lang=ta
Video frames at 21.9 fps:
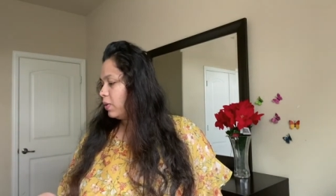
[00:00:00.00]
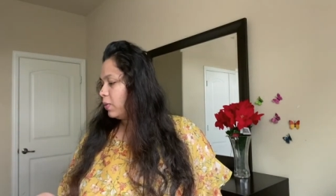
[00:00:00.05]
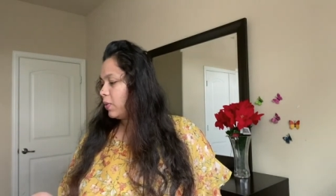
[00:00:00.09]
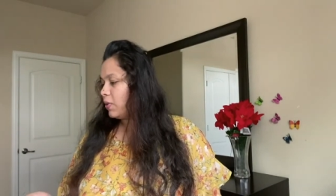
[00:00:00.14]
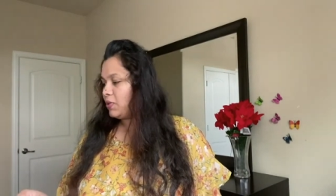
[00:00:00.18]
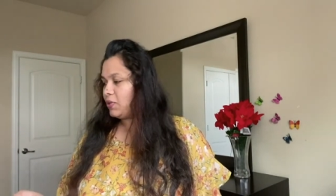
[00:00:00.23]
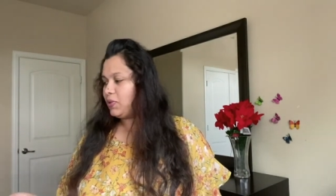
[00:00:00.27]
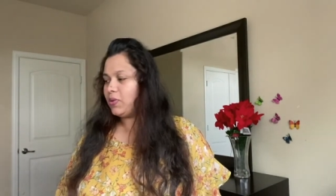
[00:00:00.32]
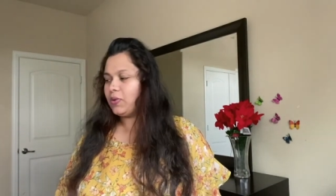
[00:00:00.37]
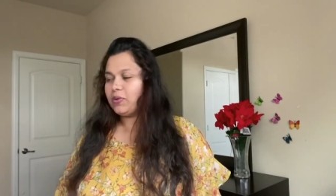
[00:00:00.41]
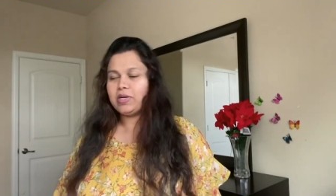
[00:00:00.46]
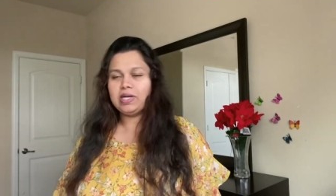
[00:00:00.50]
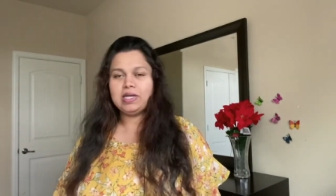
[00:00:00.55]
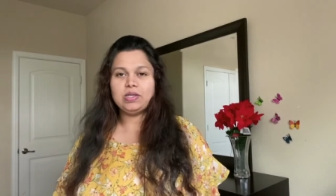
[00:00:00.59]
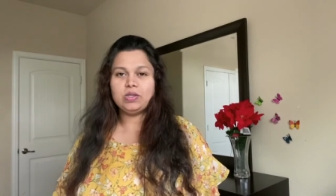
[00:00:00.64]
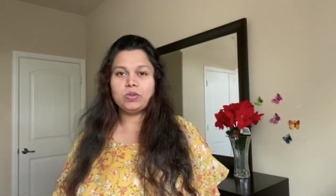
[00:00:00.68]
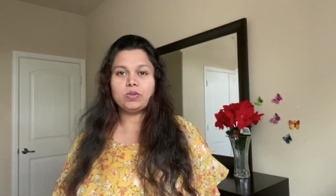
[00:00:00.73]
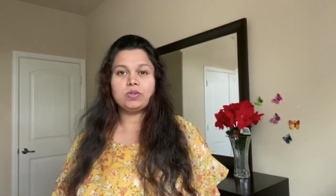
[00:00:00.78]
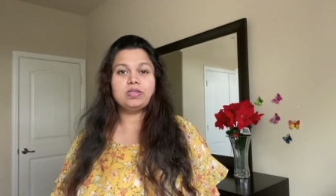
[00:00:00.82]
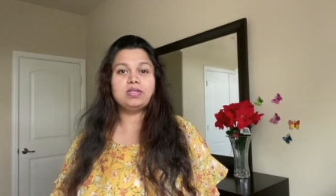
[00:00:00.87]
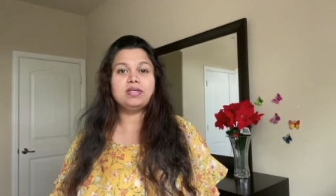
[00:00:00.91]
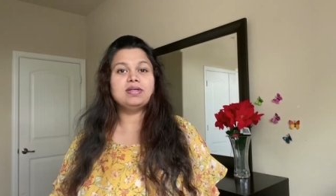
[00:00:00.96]
ஒன்றோ
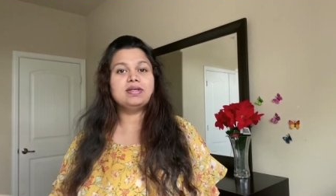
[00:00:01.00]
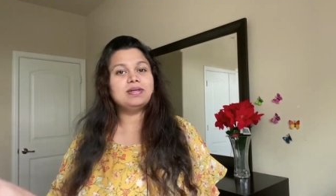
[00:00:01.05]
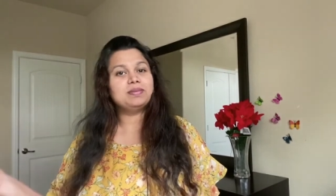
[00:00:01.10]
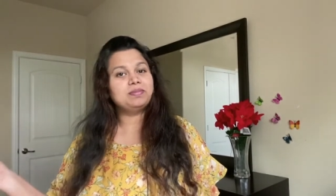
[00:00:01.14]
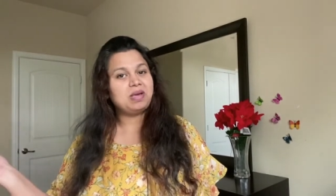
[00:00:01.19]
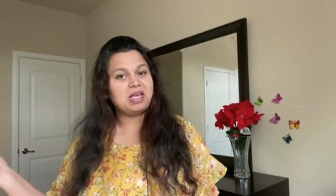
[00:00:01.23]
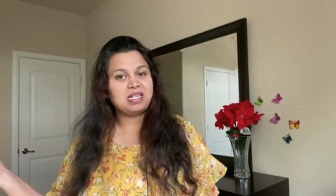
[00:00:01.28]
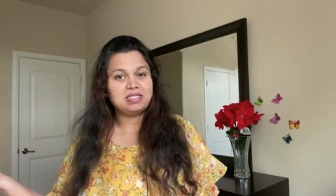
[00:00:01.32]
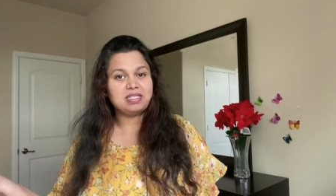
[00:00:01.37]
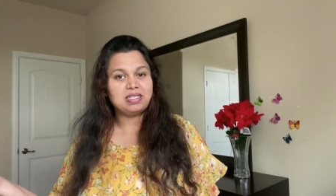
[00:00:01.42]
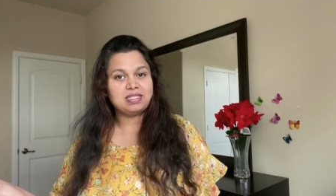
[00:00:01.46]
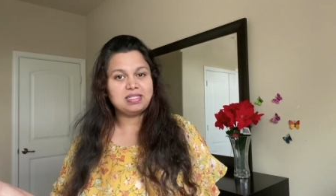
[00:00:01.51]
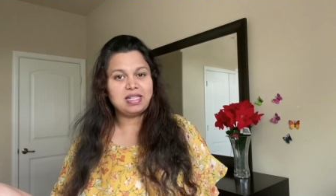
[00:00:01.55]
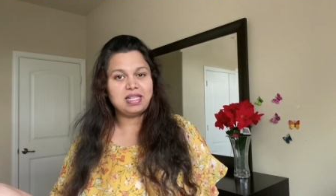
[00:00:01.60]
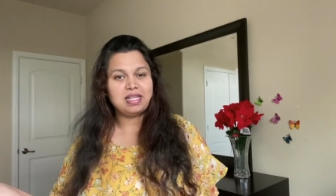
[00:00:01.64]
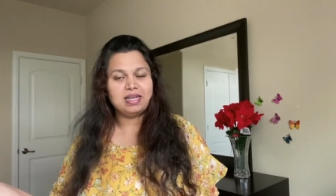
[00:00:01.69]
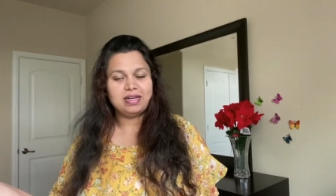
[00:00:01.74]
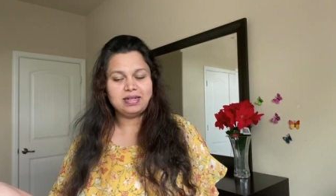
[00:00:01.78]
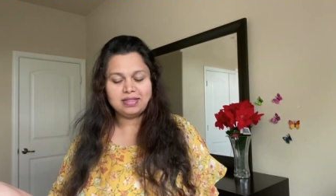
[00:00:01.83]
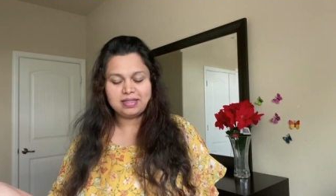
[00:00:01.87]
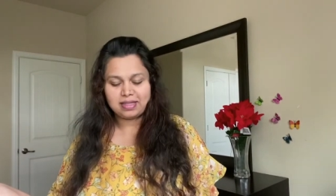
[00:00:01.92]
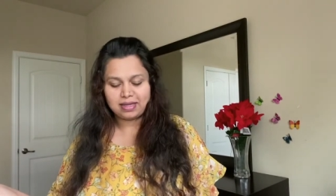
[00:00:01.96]
ரெண்டோ தான்
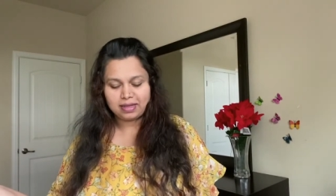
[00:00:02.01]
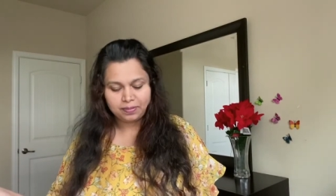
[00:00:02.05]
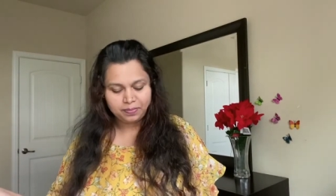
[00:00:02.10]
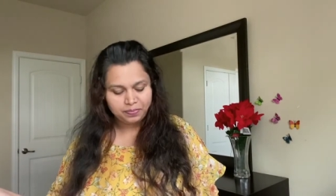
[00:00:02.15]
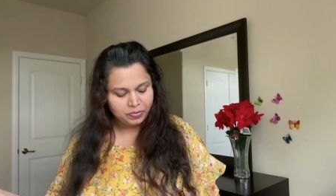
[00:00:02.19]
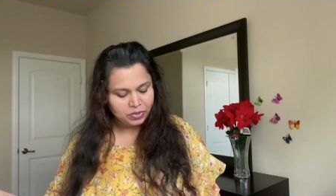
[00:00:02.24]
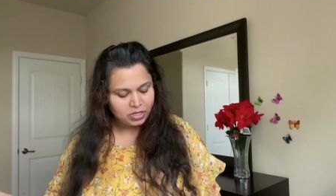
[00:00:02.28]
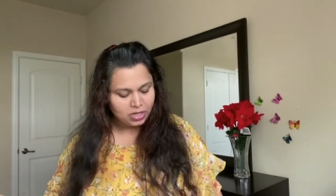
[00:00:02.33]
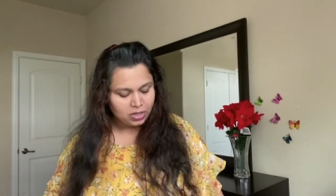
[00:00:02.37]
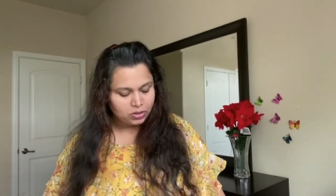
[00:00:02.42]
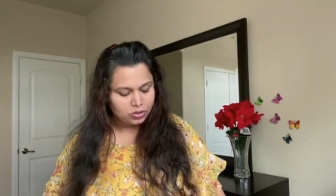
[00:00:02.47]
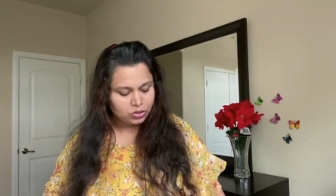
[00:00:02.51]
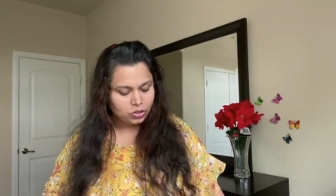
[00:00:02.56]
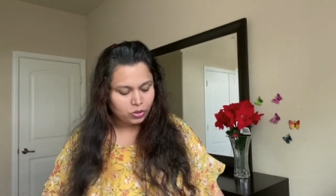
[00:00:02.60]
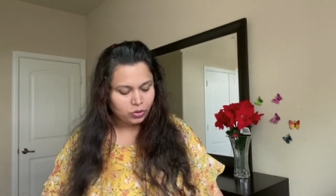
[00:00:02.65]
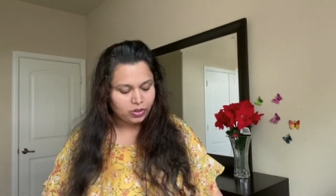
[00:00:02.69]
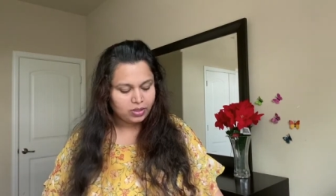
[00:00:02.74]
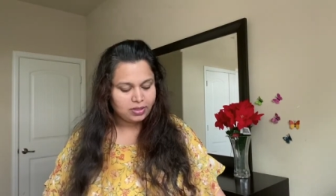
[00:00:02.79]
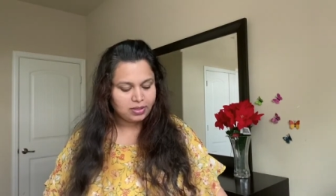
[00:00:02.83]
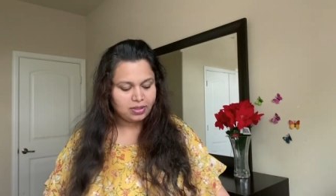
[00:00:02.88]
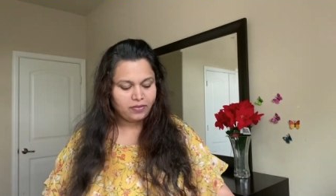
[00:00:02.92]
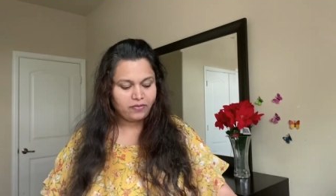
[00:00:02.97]
மெய்சீஸில் எடுத்தேன் ஸோ
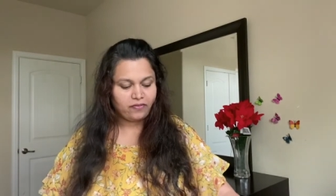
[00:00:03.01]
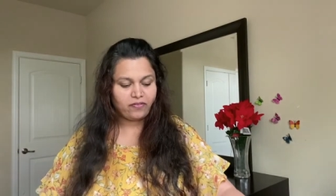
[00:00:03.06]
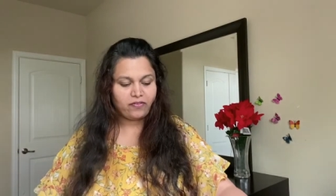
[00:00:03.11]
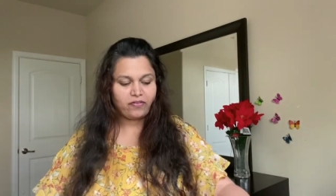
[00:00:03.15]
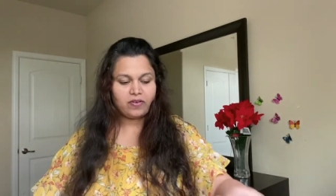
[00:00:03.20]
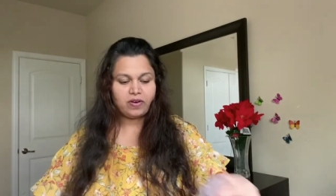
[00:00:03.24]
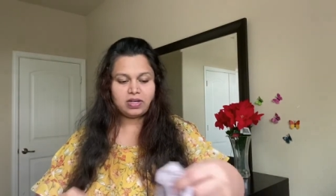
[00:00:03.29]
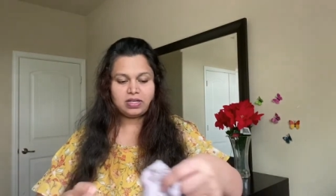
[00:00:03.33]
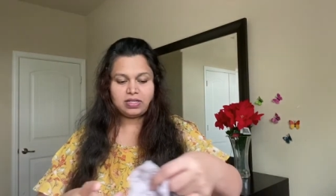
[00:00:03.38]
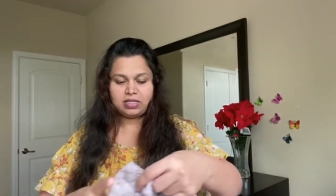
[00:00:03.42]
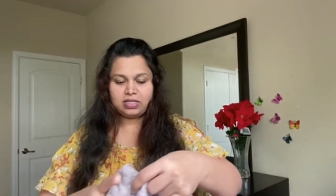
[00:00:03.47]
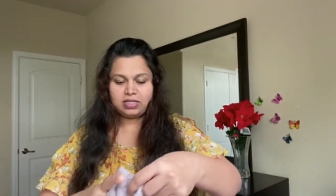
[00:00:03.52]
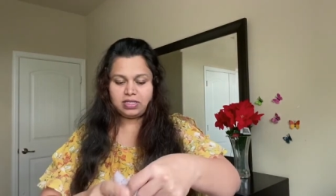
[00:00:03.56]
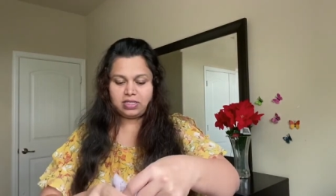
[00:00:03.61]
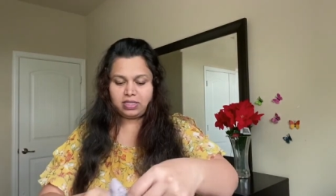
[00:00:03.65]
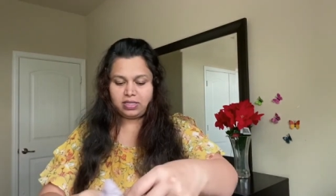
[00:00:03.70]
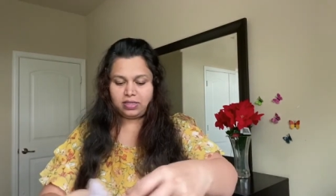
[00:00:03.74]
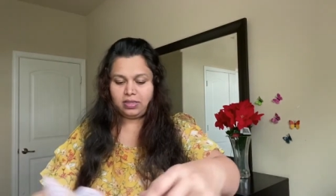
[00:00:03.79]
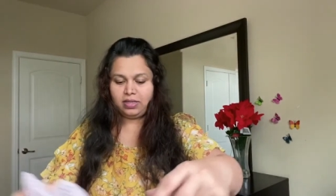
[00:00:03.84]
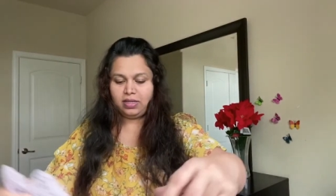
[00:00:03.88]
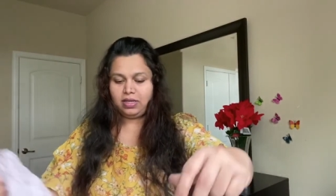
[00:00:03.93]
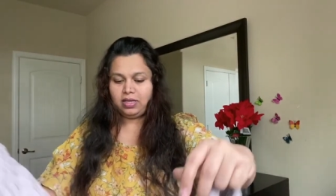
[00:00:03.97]
வந்து ஃபர்ஸ்ட்
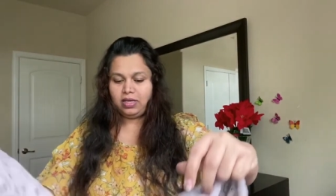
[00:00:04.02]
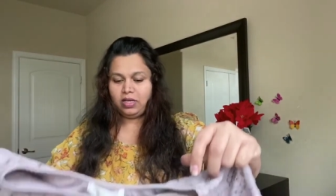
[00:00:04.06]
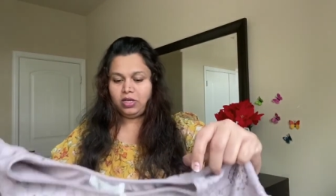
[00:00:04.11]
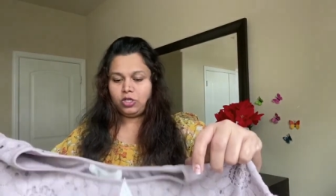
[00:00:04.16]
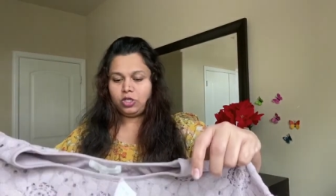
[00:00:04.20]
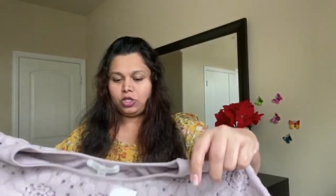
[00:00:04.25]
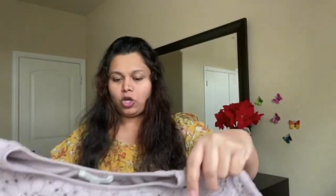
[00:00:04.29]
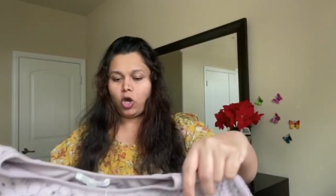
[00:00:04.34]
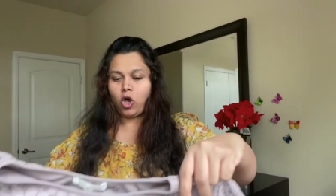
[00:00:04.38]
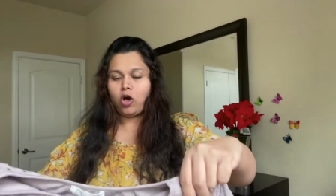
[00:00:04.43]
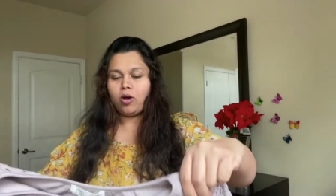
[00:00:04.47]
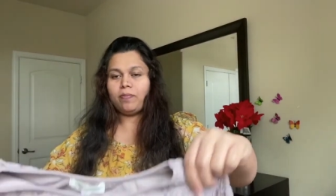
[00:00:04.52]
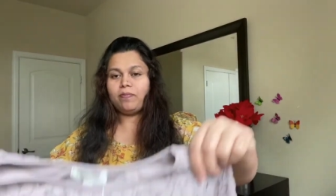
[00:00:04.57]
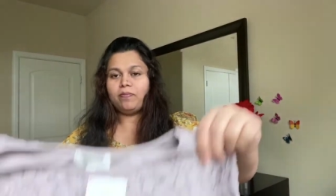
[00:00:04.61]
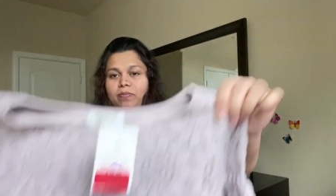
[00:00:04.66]
டாப்